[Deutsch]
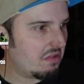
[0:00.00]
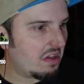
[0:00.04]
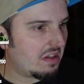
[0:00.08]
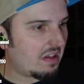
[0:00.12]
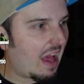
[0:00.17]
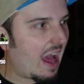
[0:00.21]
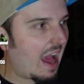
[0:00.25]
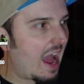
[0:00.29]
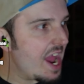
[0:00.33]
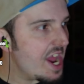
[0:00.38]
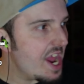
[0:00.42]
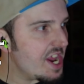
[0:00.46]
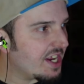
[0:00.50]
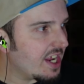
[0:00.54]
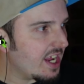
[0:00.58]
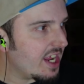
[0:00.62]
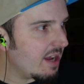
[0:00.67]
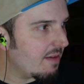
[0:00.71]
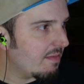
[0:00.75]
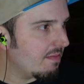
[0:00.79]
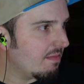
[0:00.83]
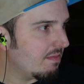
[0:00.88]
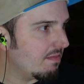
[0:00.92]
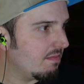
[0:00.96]
3
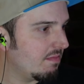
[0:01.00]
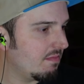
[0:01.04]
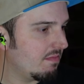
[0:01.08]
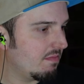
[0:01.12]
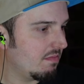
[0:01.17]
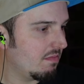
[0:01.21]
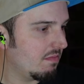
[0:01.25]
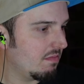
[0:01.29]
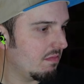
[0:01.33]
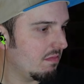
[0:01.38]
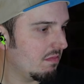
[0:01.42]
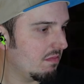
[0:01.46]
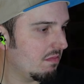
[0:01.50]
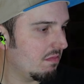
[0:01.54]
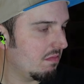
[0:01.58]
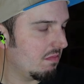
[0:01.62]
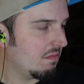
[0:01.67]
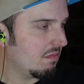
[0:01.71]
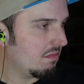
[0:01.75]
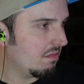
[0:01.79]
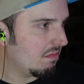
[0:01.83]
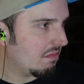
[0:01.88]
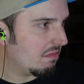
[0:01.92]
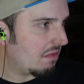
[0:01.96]
geben.
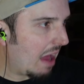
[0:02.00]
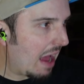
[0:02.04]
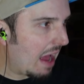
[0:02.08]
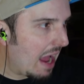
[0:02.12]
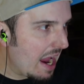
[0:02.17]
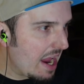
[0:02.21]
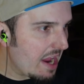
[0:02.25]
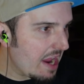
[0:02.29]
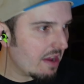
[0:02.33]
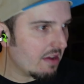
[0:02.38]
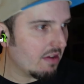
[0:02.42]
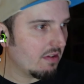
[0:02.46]
3.